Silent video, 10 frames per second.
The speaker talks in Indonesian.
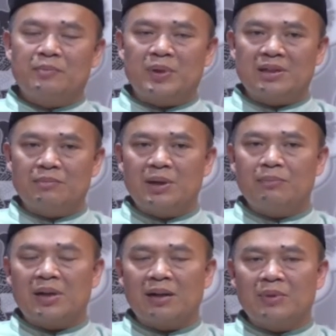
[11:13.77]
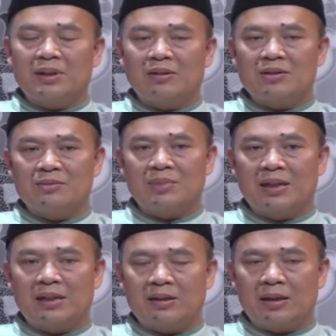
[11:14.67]
Penyebab rahmat Allah
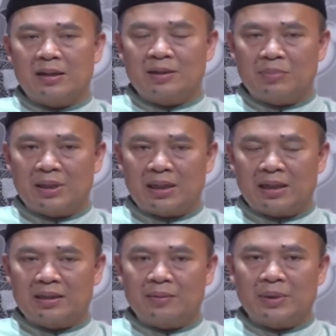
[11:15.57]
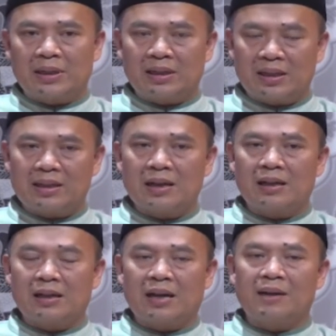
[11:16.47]
Subhanahu wa taala diberikan kepada
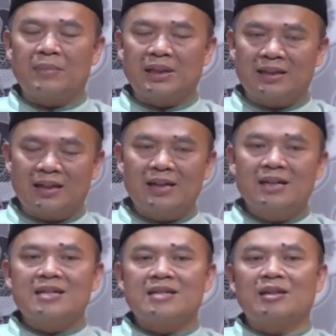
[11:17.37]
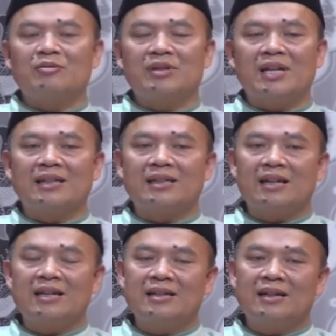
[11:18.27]
kita rahmatnya satu di
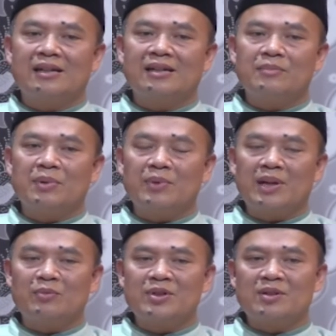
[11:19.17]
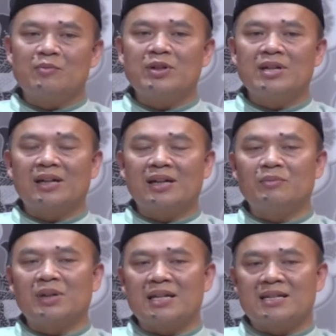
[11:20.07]
antaranya Bapak Ibu semuanya
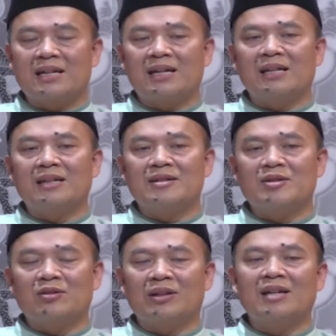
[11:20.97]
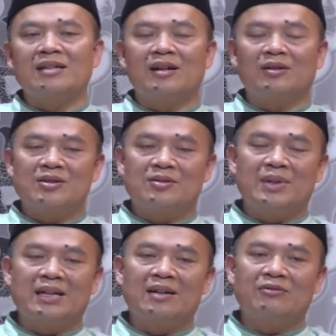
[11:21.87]
akan merasakan surganya Allah
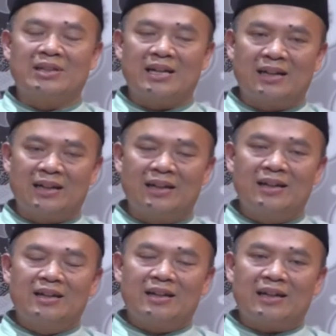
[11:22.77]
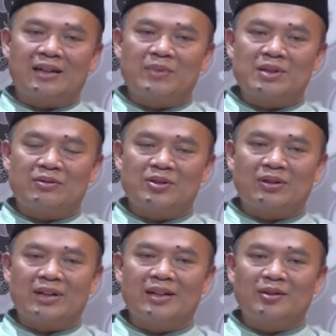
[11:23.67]
Subhanahu wa taala. Karena masuk
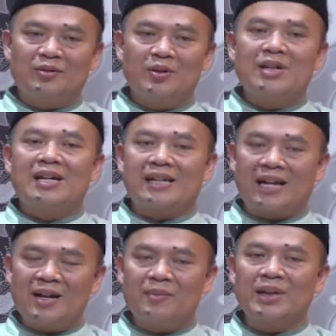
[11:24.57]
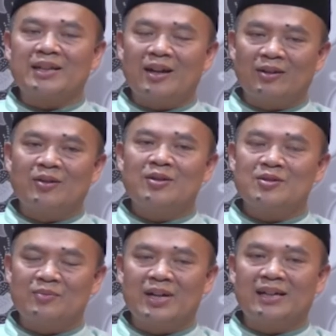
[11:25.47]
surga itu rahmat Allah
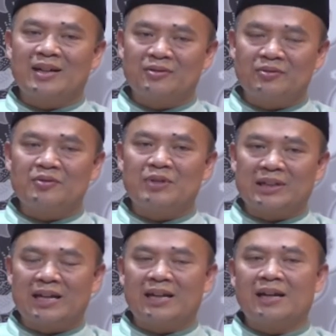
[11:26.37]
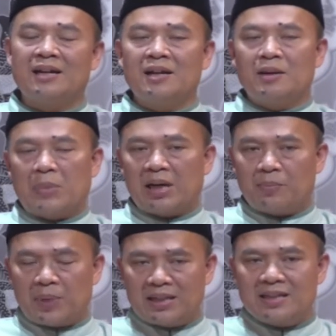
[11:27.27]
Subhanahu wa taala.
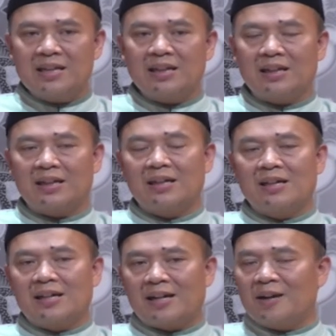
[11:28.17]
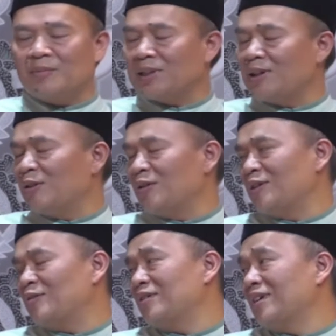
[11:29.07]
Maka pancing rahmat Allah
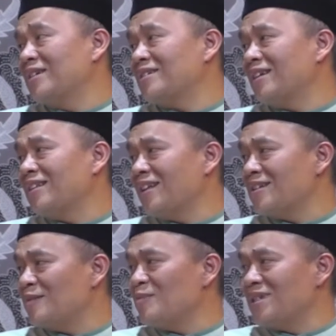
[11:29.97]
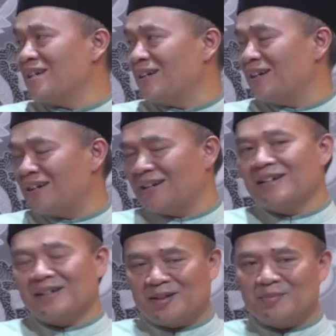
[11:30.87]
itu dengan senantiasa menjaga
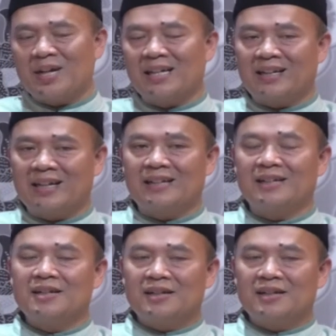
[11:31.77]
kebaikan.